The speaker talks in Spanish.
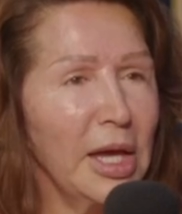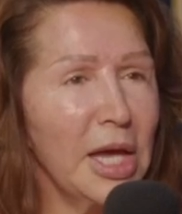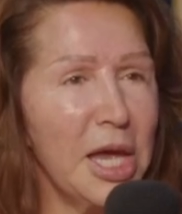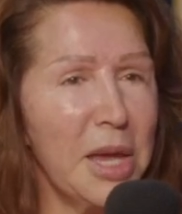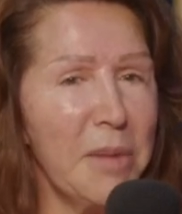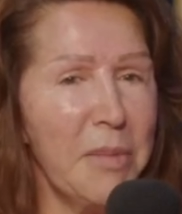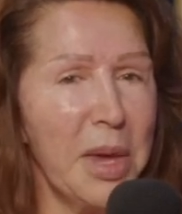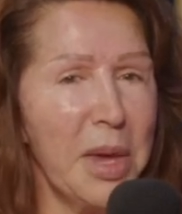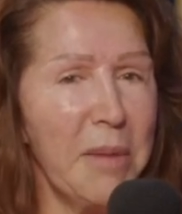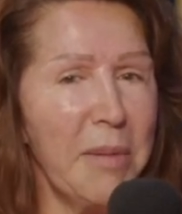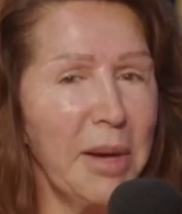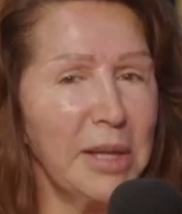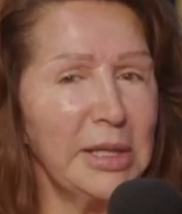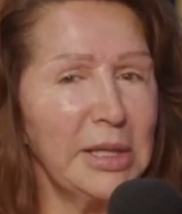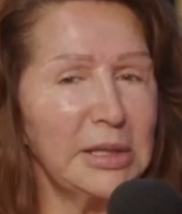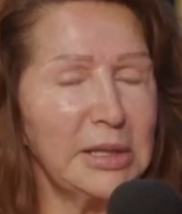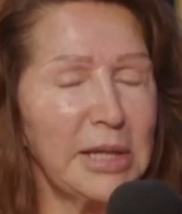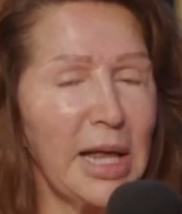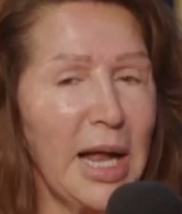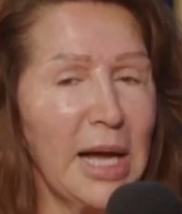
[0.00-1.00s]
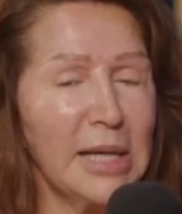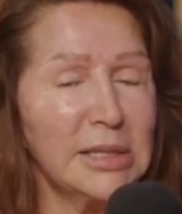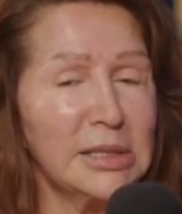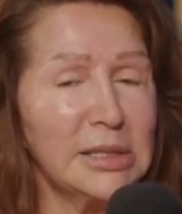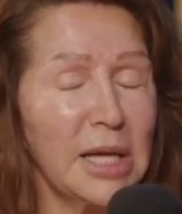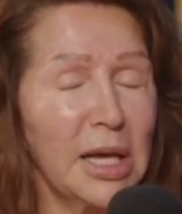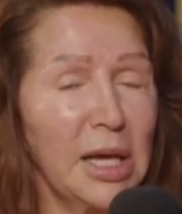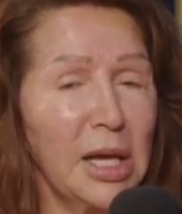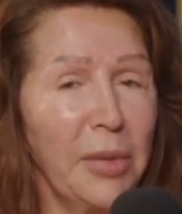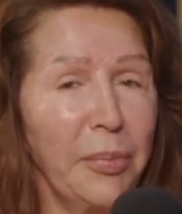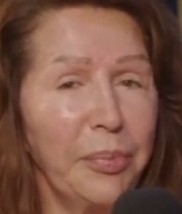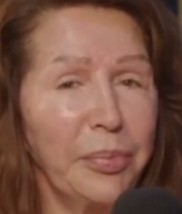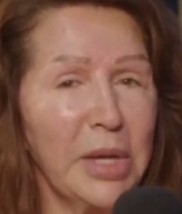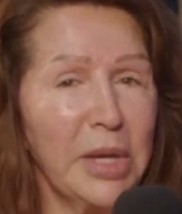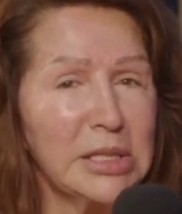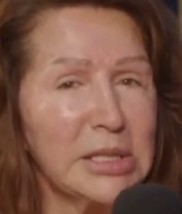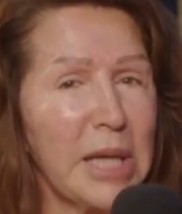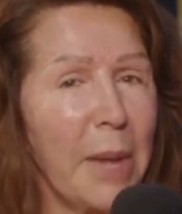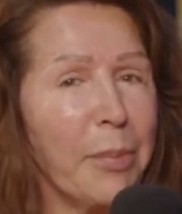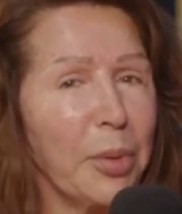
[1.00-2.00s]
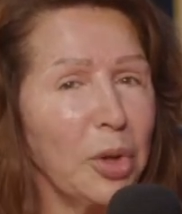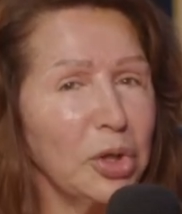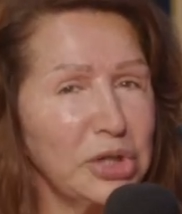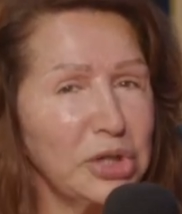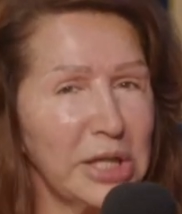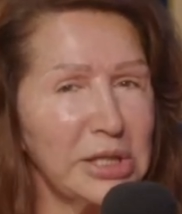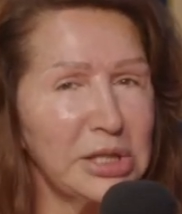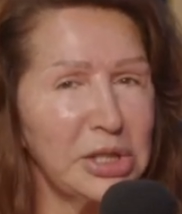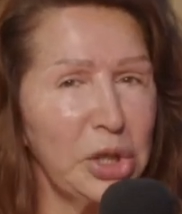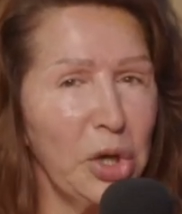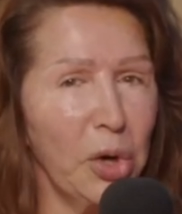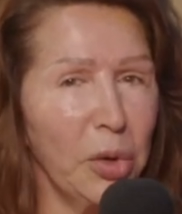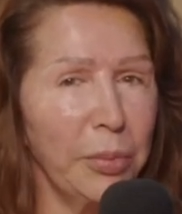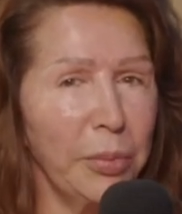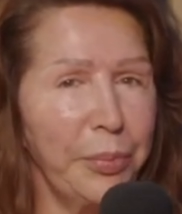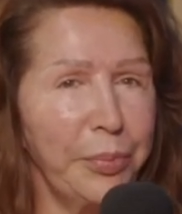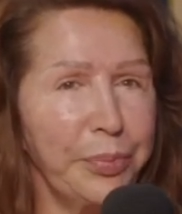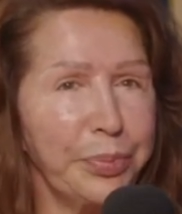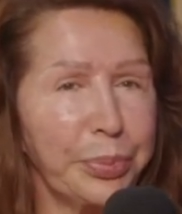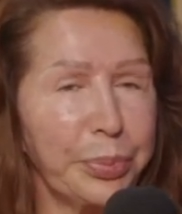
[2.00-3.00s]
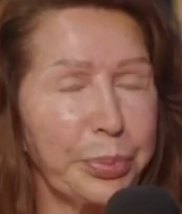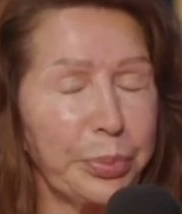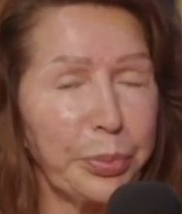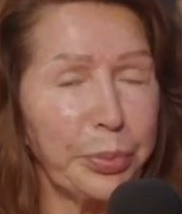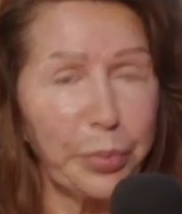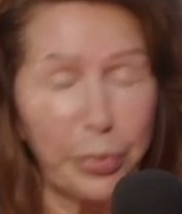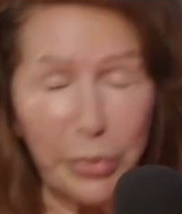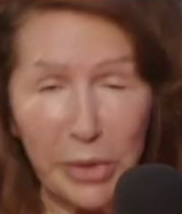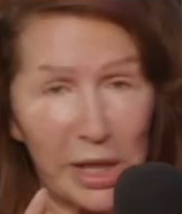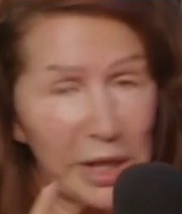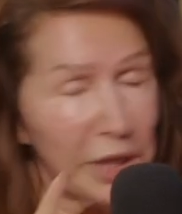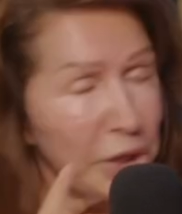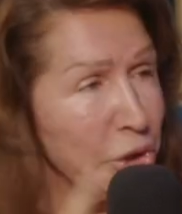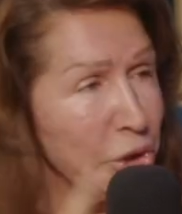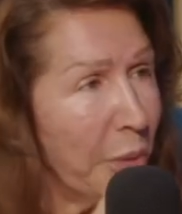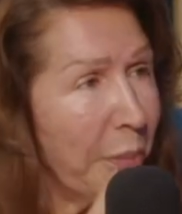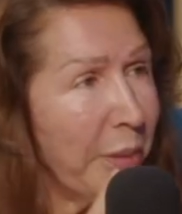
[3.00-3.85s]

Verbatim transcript: Y me iba detrás de esa procesión. Y yo